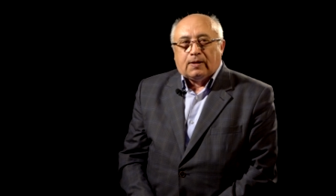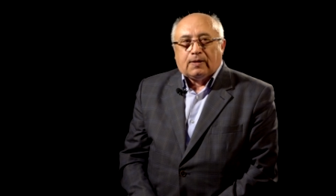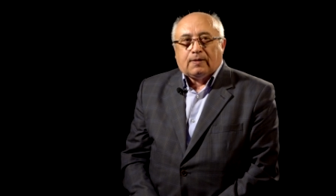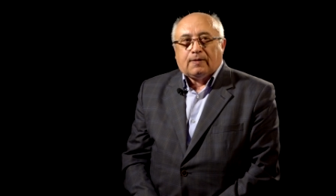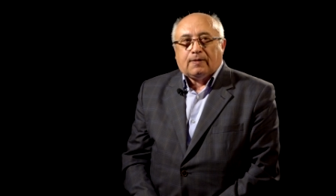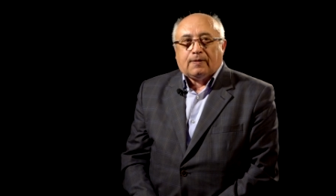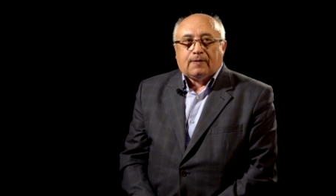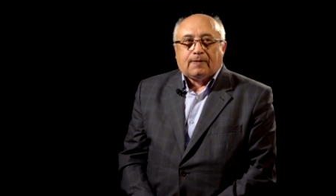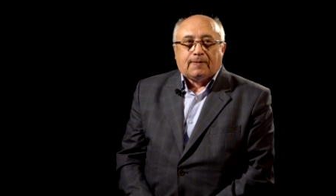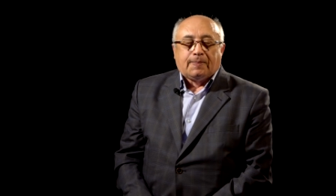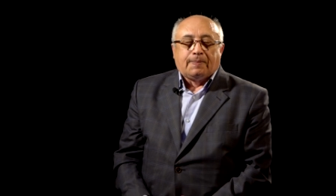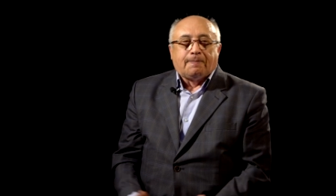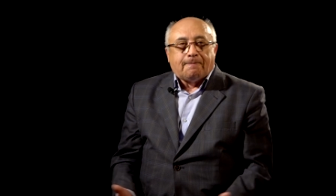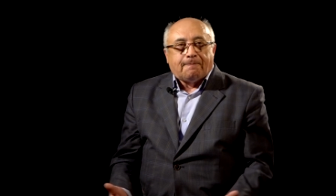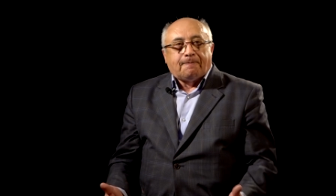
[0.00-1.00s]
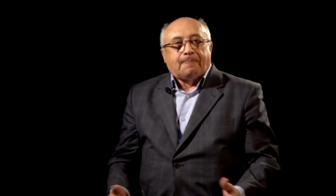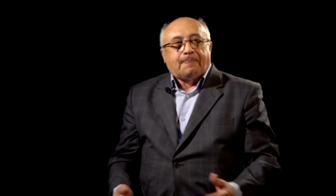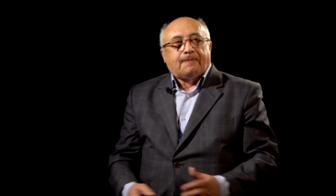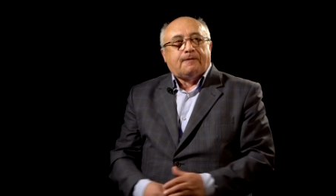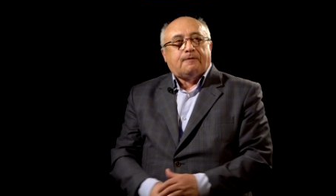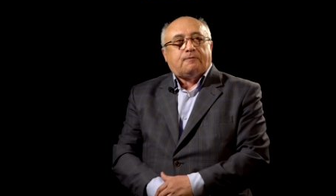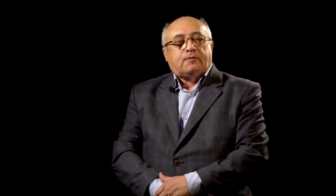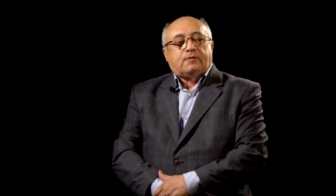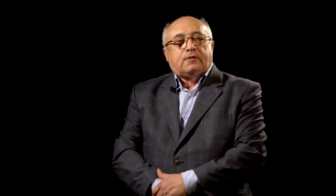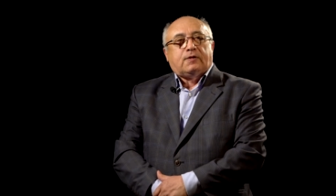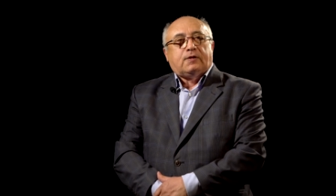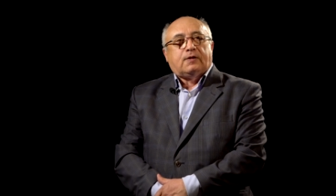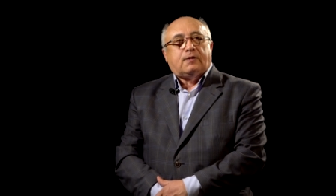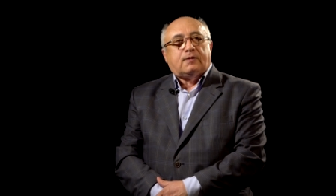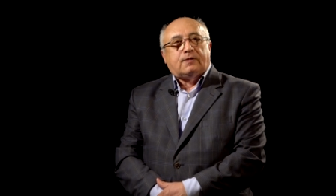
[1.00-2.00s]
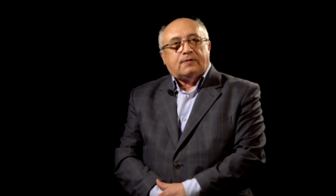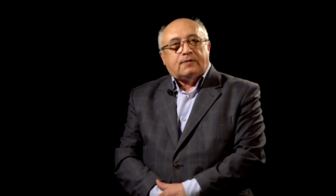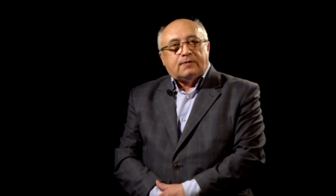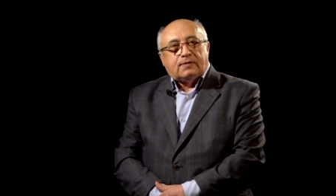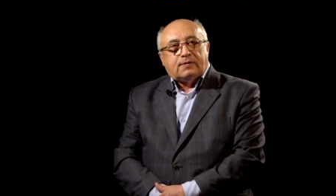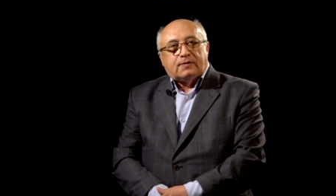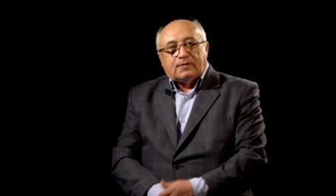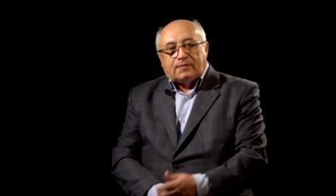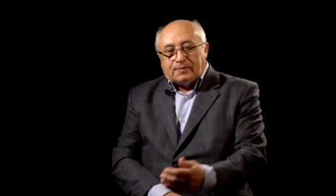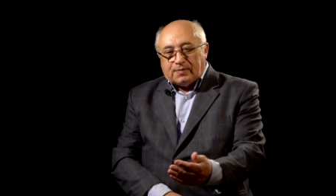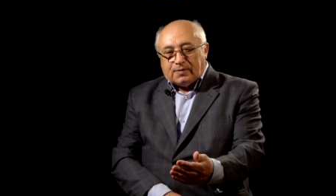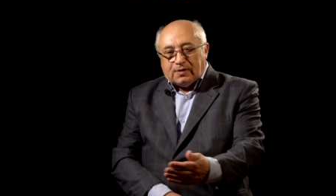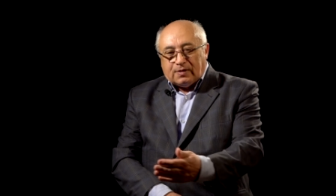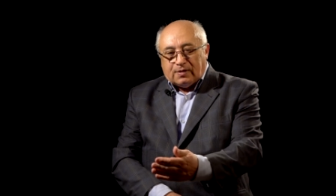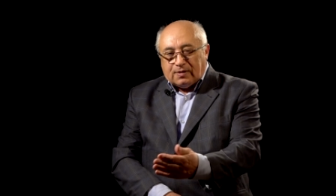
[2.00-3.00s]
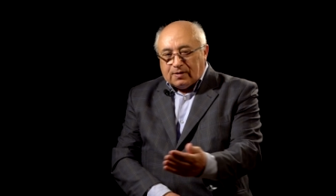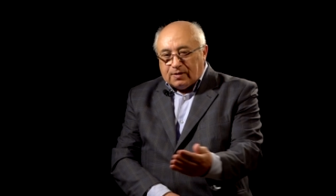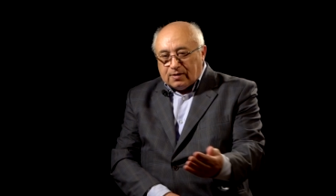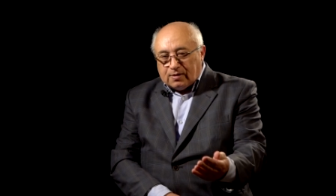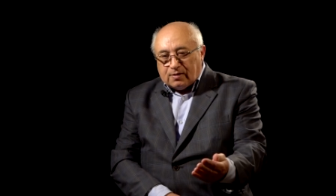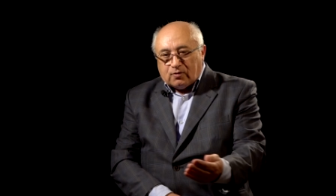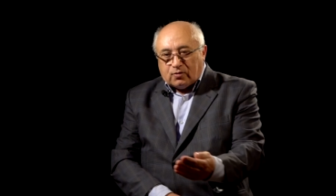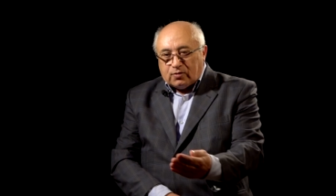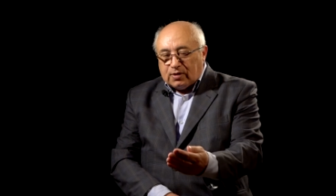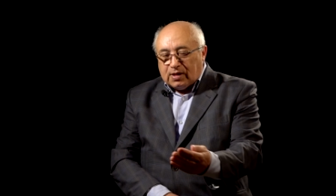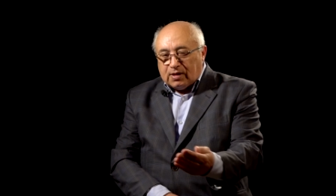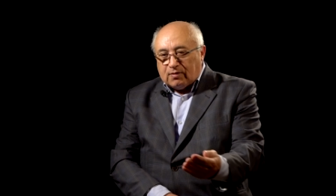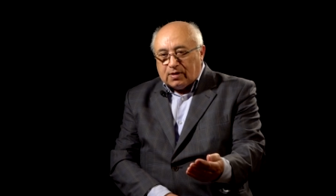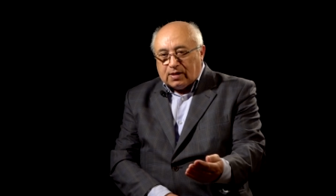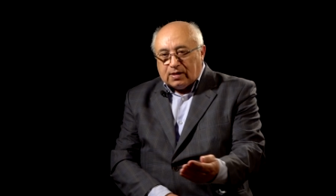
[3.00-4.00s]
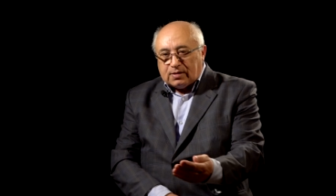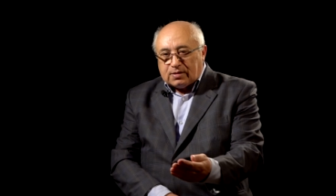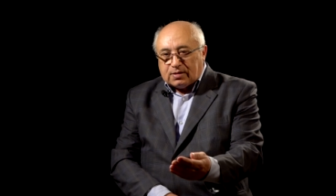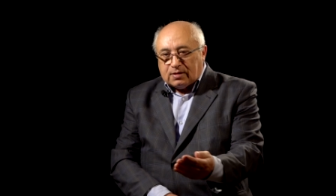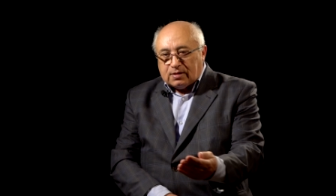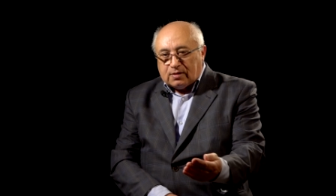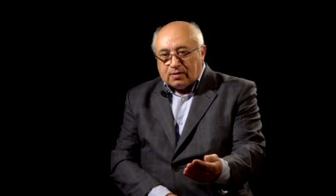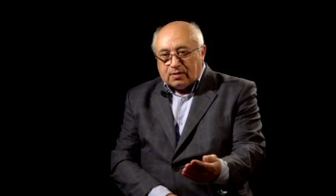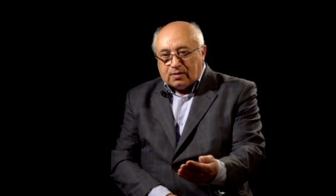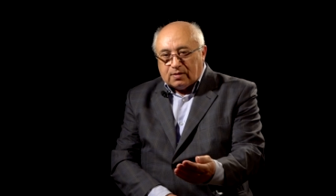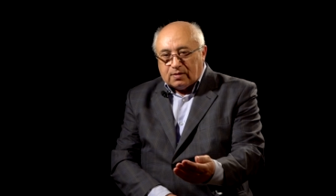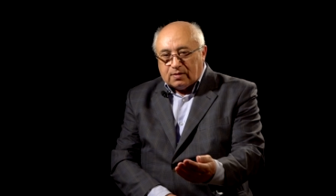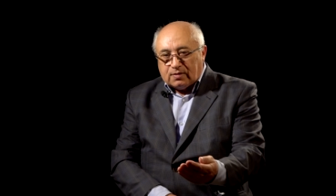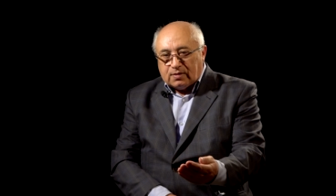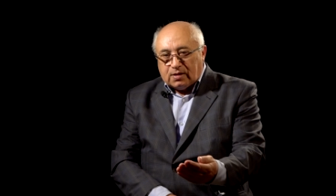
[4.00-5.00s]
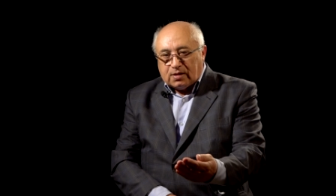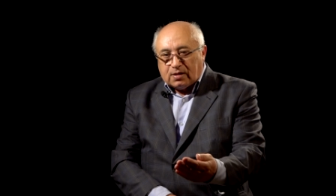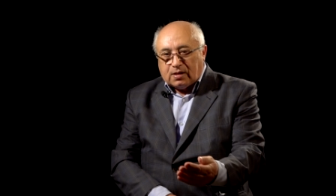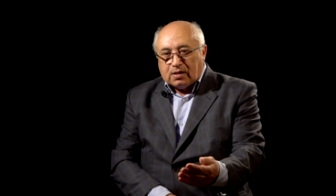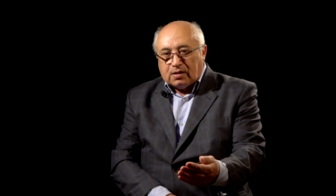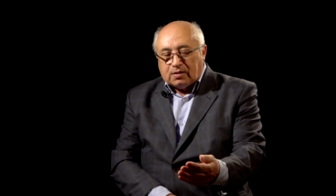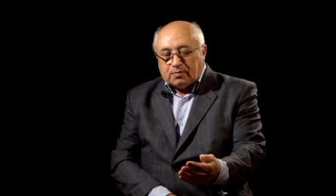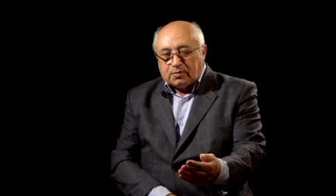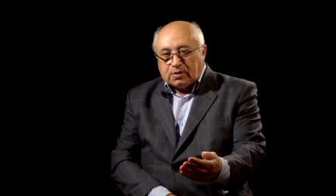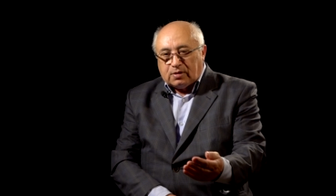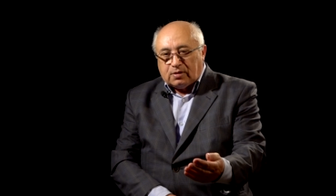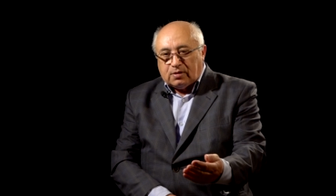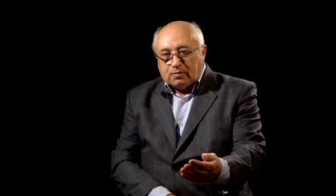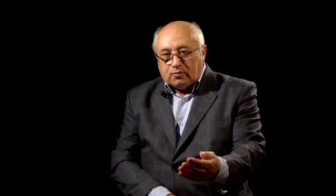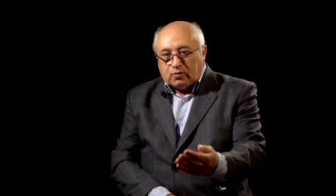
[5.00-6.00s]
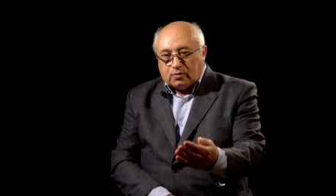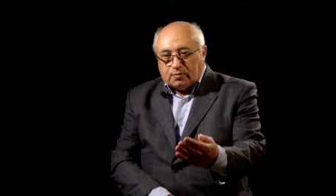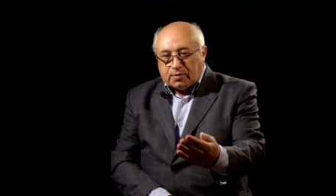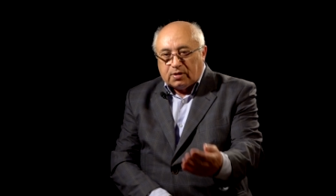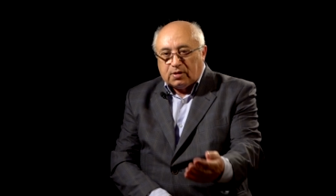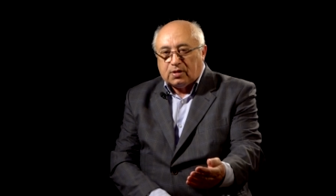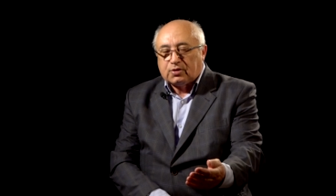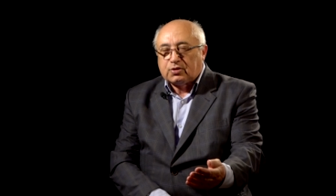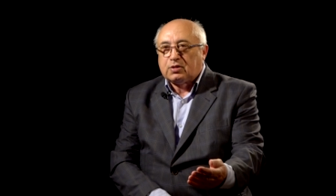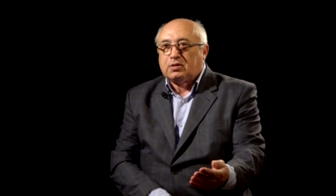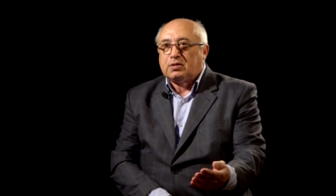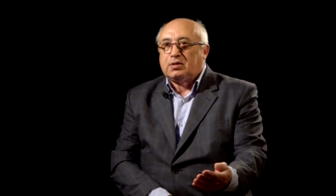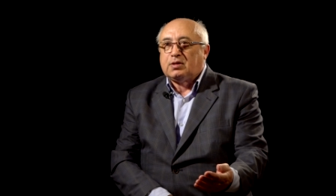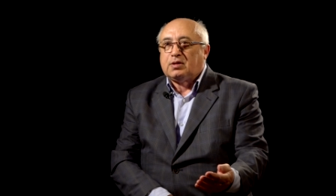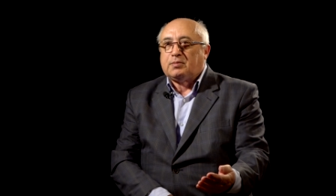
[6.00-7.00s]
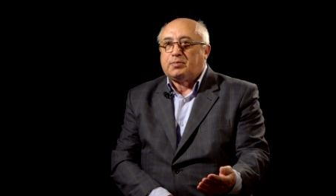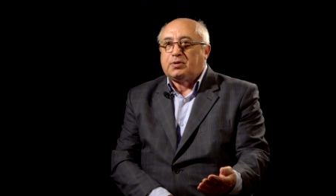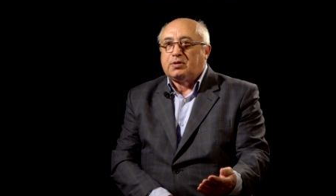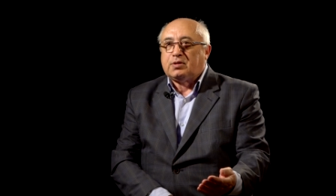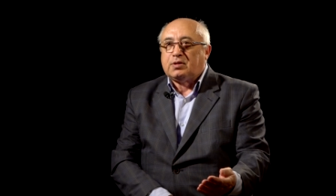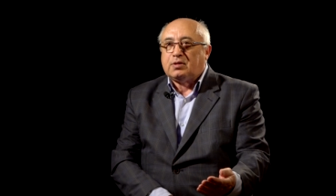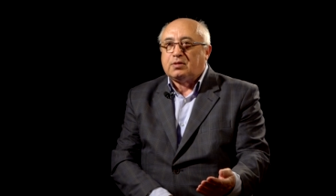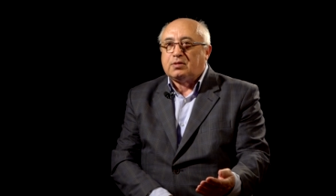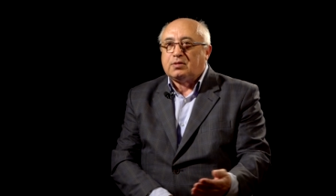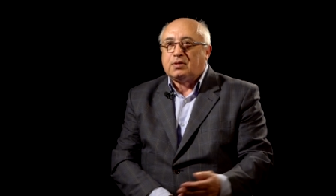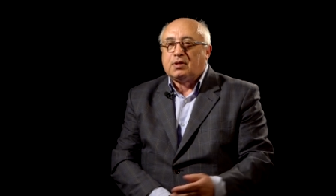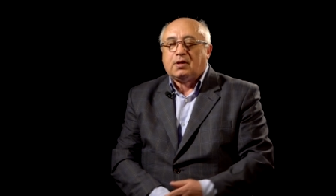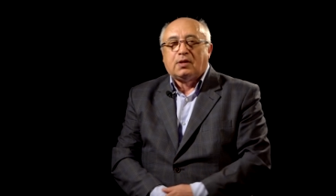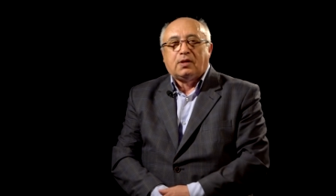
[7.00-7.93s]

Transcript: а, вот, не, не, не, он не является э, лекалом таким вот, приложил и определил.